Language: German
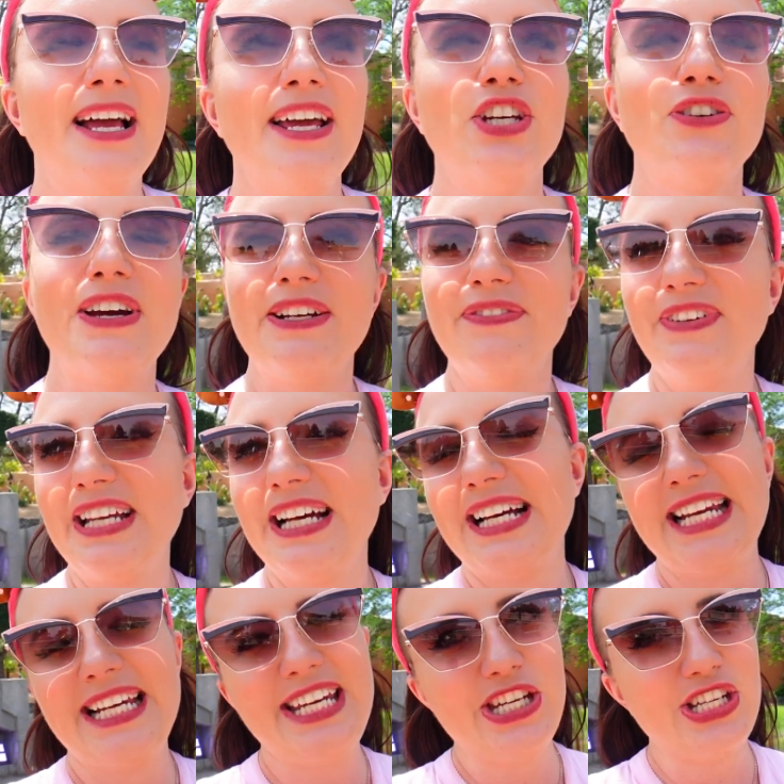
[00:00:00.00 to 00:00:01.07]
Ich werde wieder
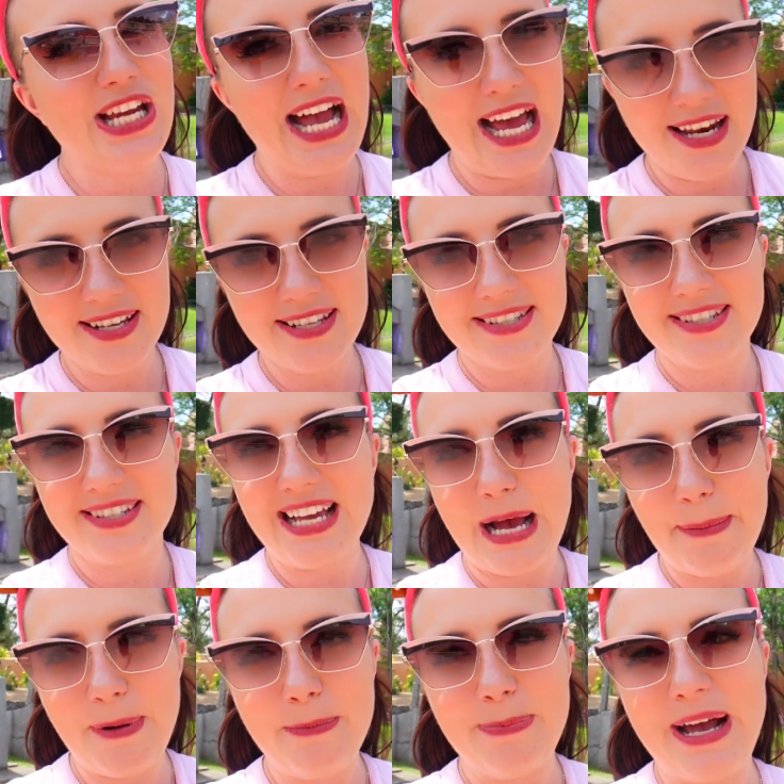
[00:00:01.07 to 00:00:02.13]
nicht alles
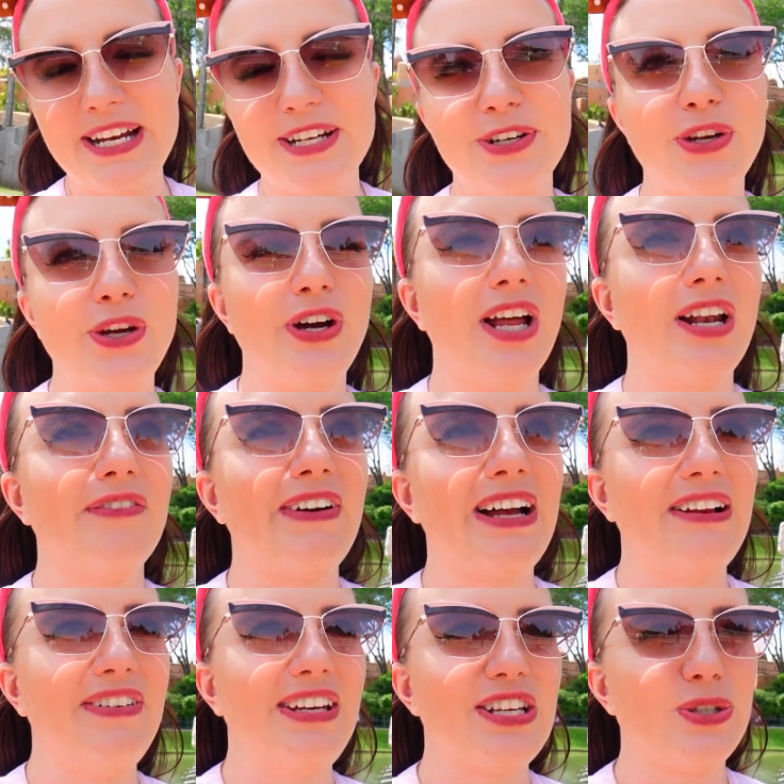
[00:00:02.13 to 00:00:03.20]
abarbeiten können,
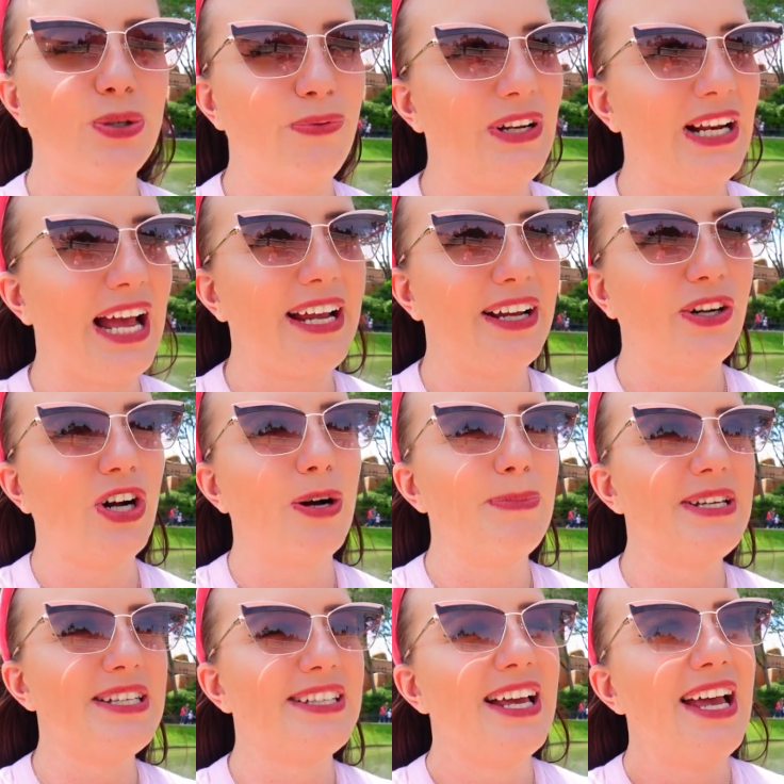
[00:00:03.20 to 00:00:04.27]
weil wieder so viel reingekommen
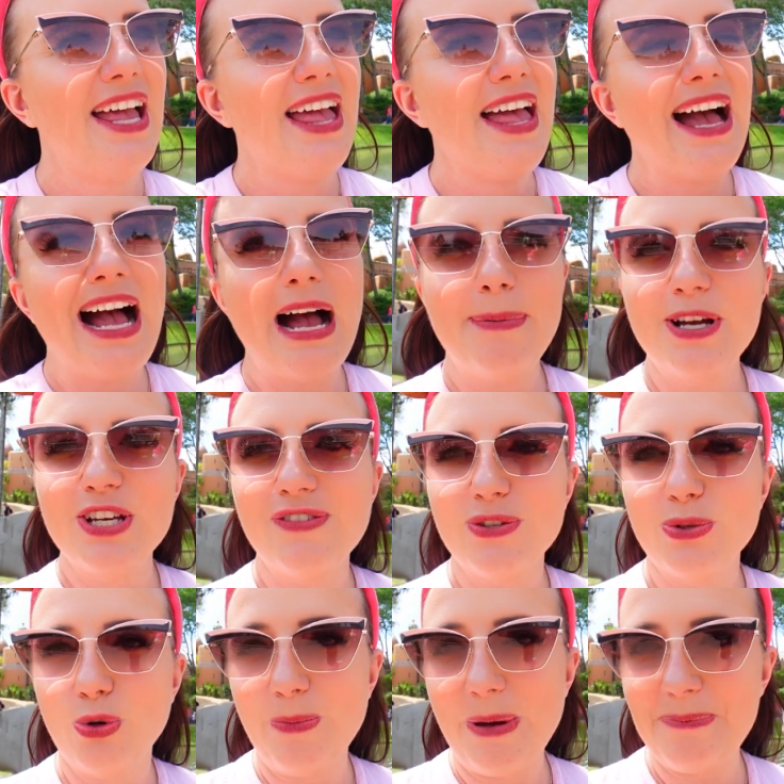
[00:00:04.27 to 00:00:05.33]
ist, aber ich
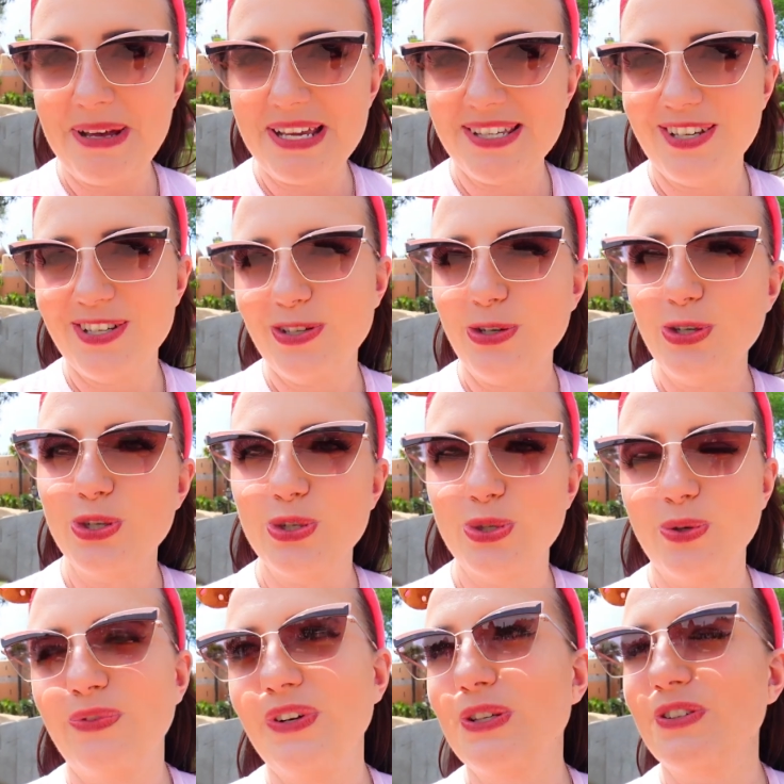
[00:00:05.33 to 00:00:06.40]
versuche mein Bestes, euch
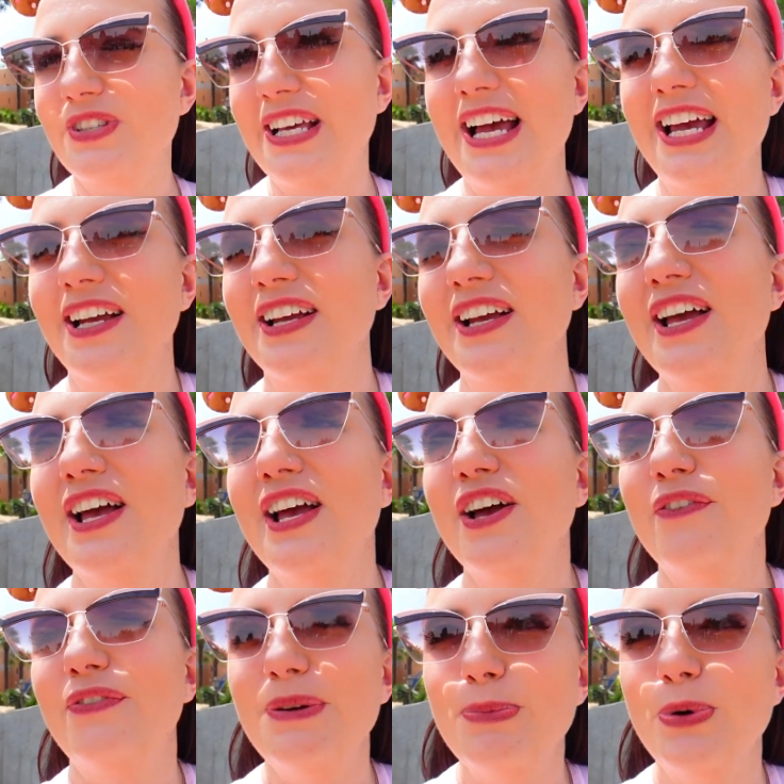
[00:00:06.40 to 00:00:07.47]
so viel zu zeigen
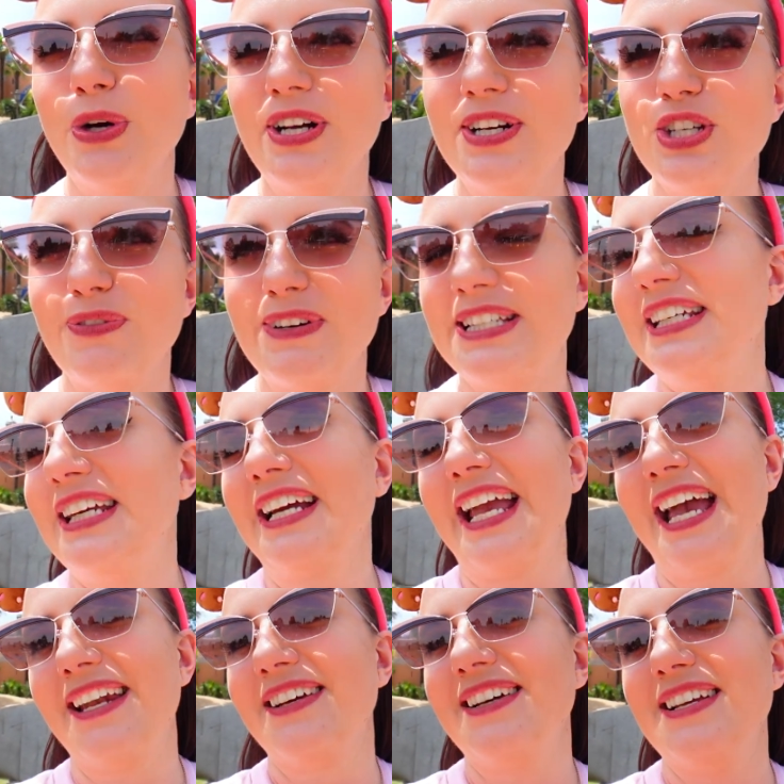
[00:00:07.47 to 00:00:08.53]
wie möglich, was ihr
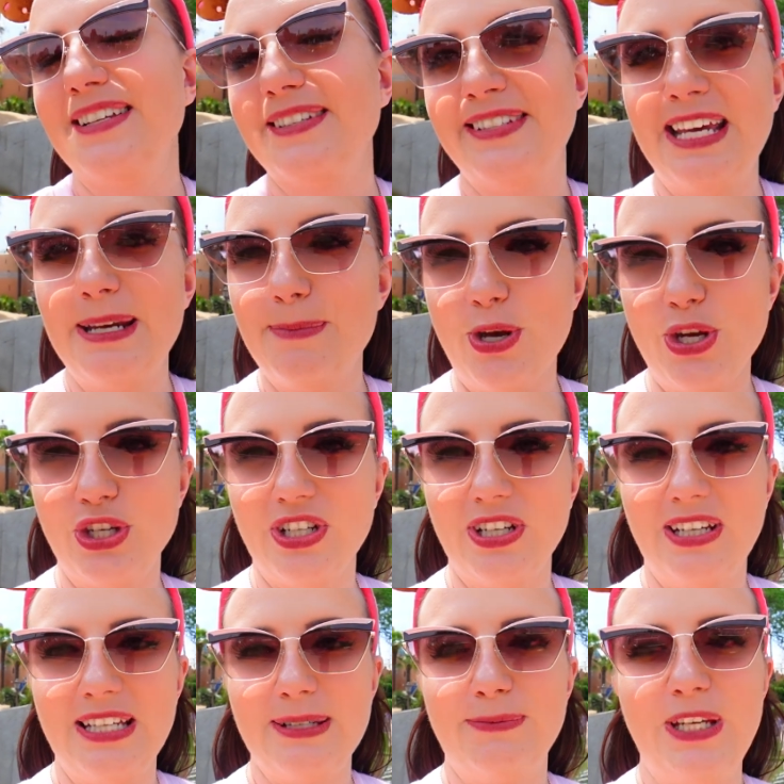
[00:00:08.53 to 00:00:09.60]
gerne sehen möchtet in
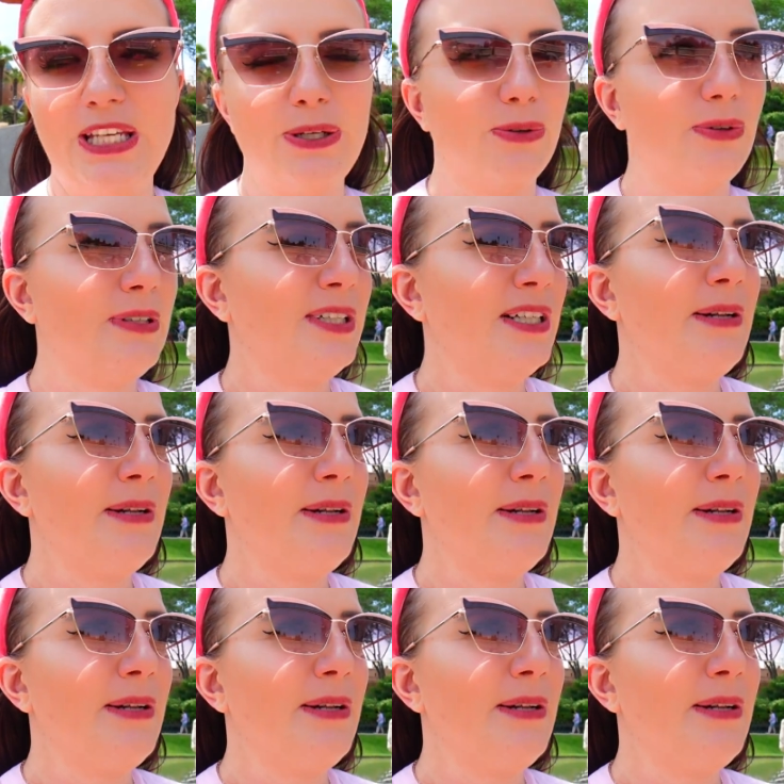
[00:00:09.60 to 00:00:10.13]
diesem Video.